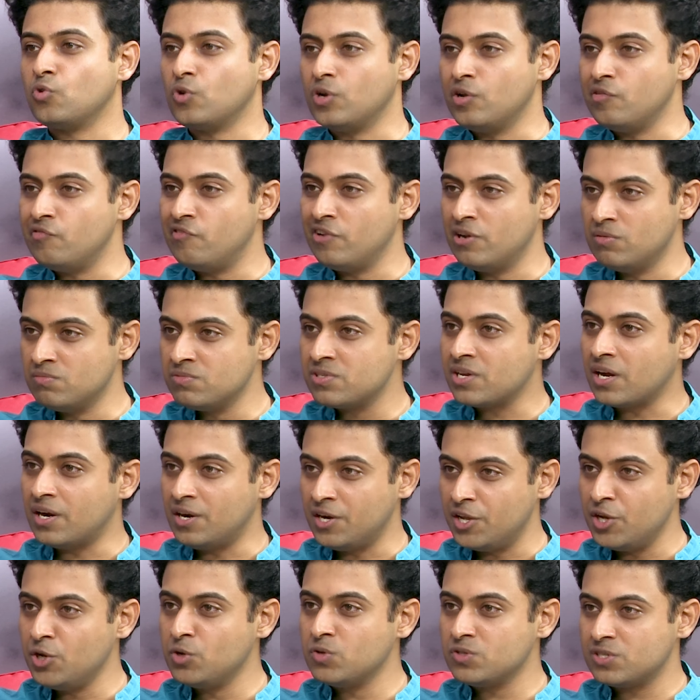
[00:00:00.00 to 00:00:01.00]
కొన్ని ఫిల్మ్స్
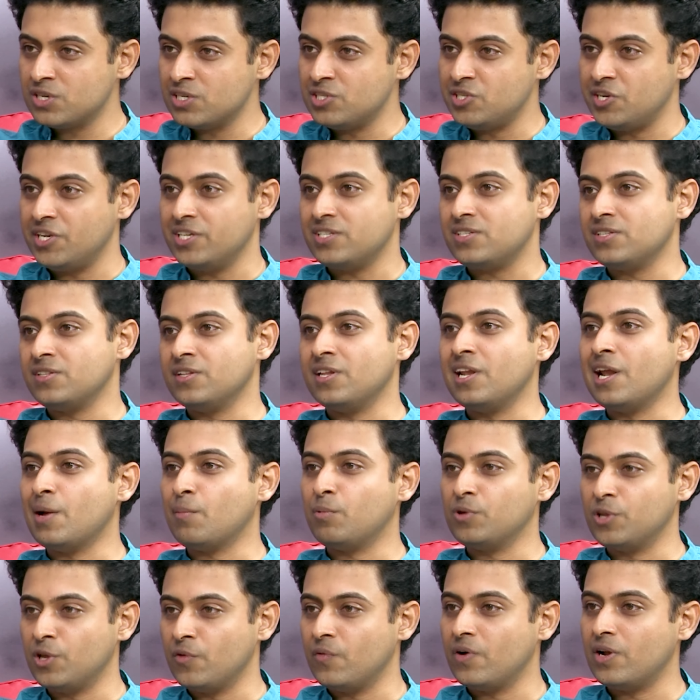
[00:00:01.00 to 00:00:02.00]
కంటిన్యూస్గా చేసింది
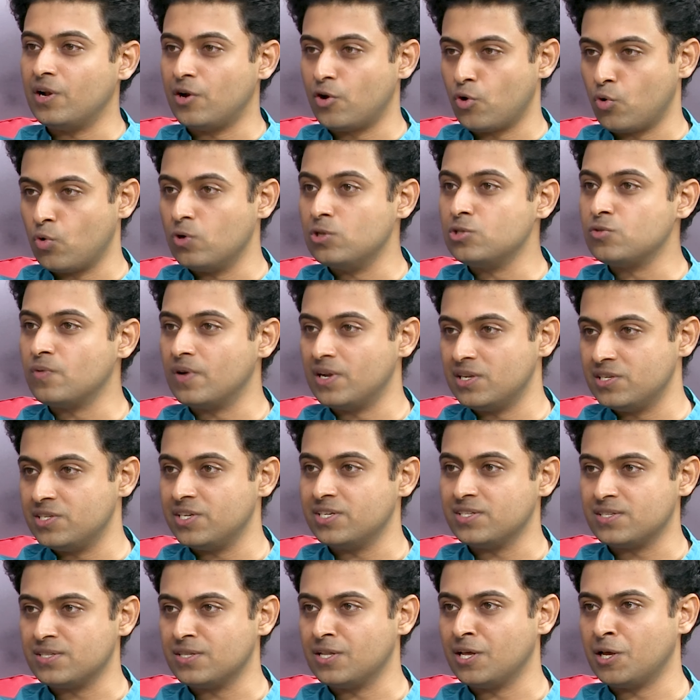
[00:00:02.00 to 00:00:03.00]
లేకపోతే వాళ్ళ రోల్స్ వాళ్ళు
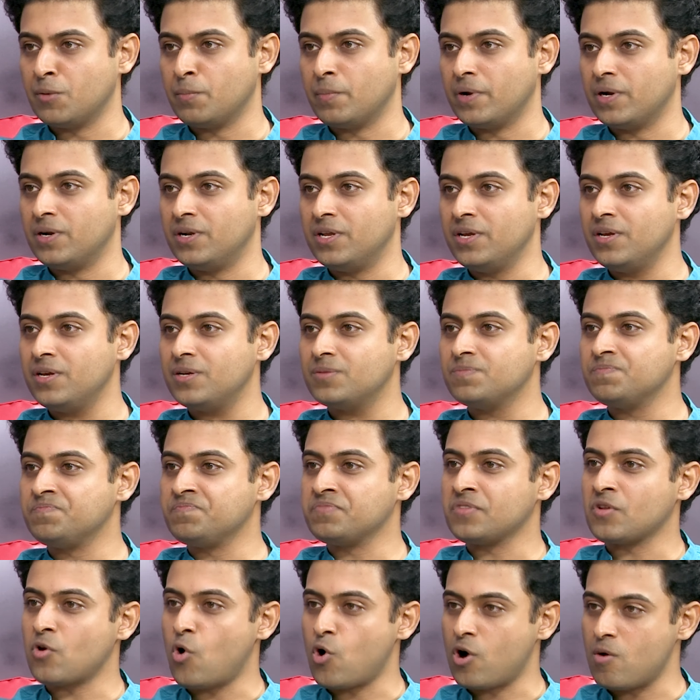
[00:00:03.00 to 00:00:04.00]
చేసిన దాన్ని బట్టి
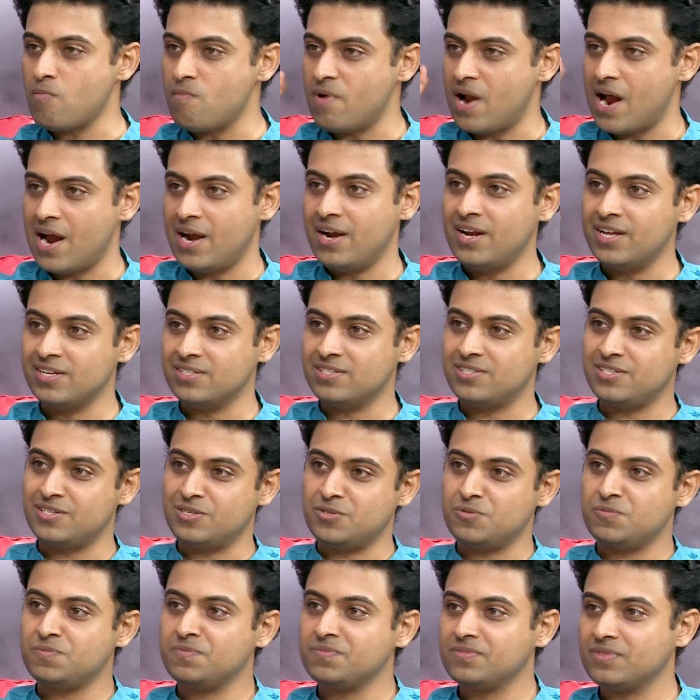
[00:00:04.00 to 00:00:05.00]
ఒక బ్రాండ్
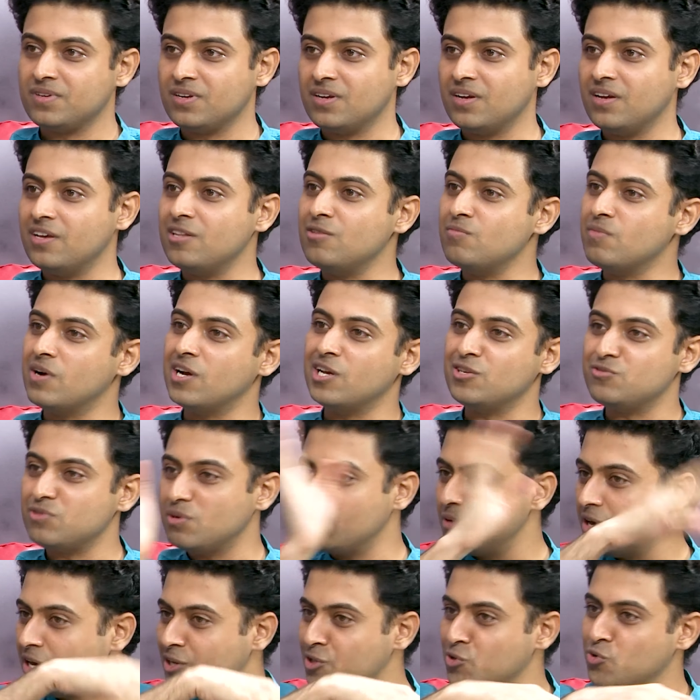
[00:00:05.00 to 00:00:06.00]
వేస్తారు ఇది మహేష్
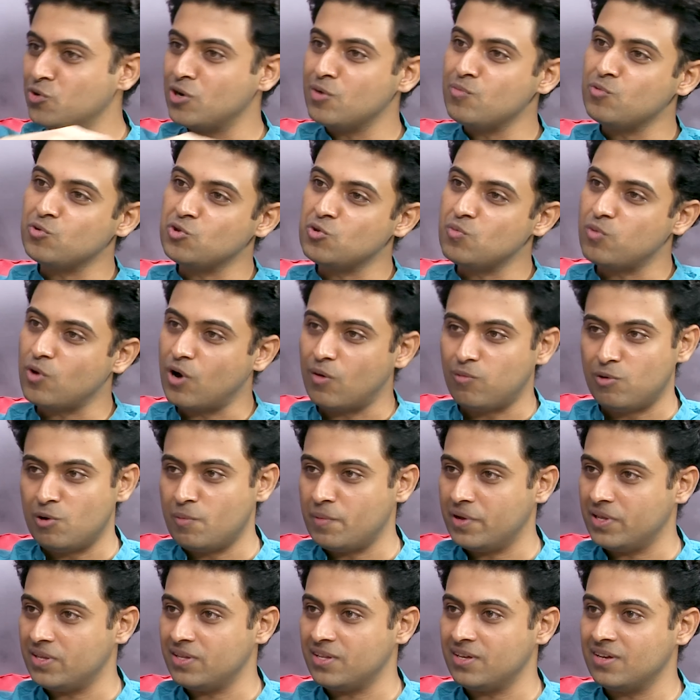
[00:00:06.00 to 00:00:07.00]
బాబు గారితో కూడా ముందు ప్రాబ్లం
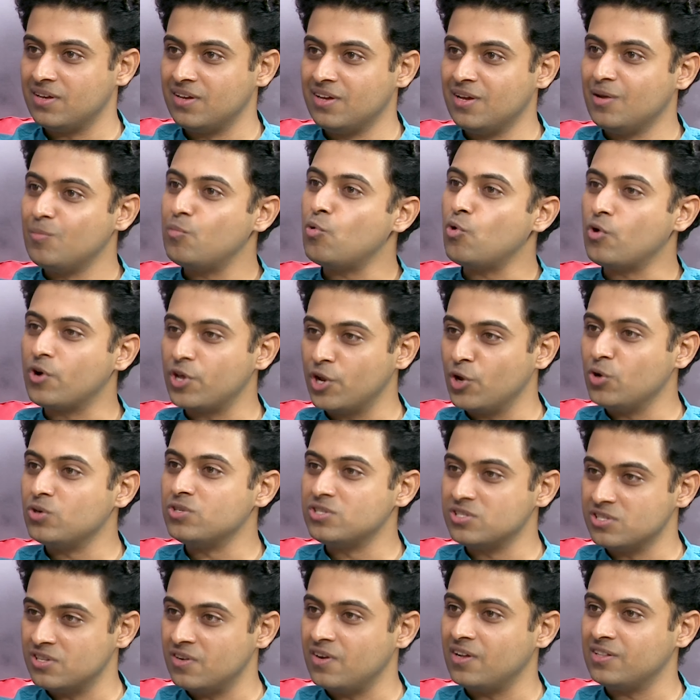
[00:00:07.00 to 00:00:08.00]
అయింది ఓకే
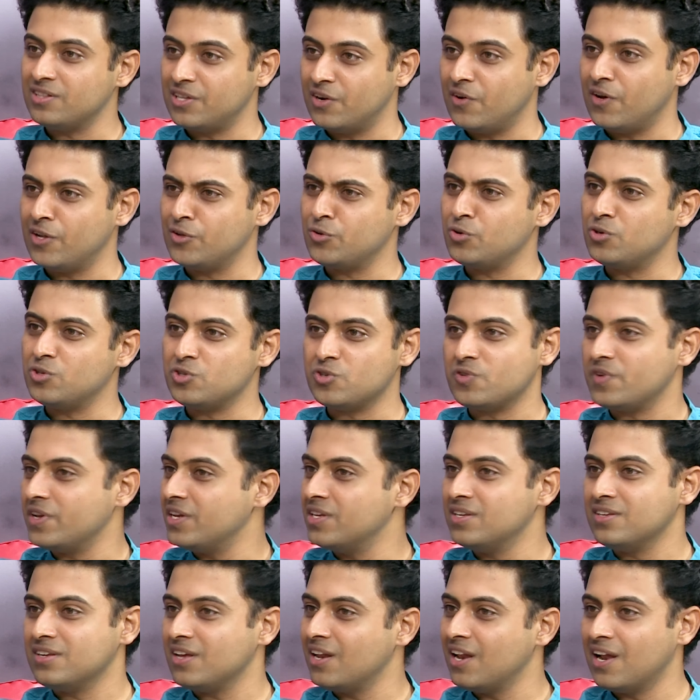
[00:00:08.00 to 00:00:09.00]
వచ్చిన తర్వాత తర్వాత కొంచెం
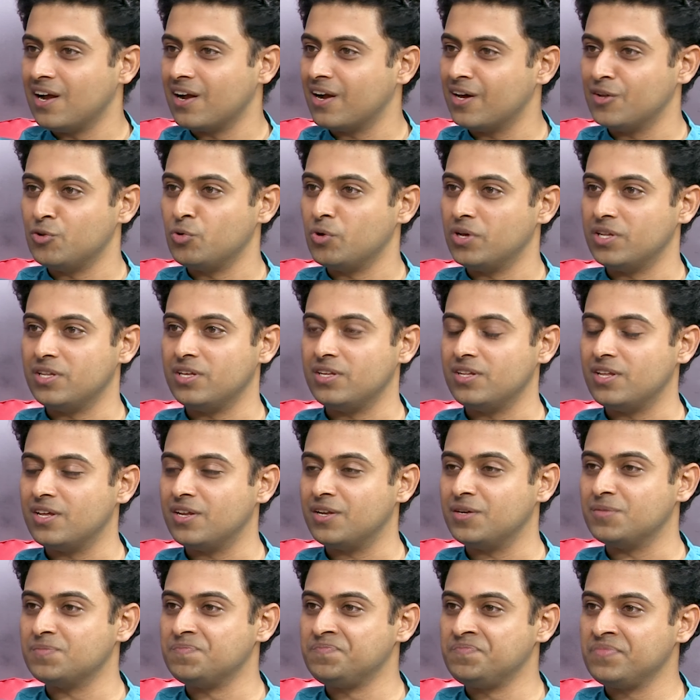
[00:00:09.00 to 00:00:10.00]
ఇలా కాదు అది ఇది
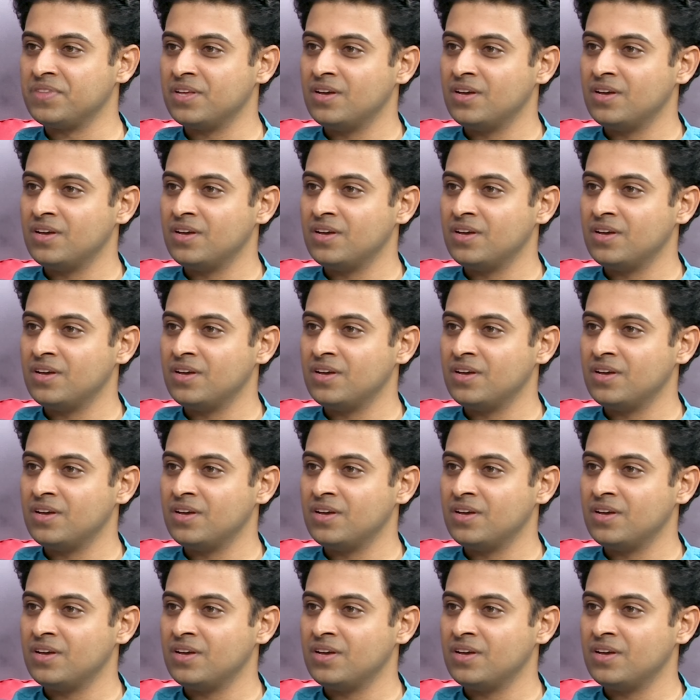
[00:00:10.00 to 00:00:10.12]
అని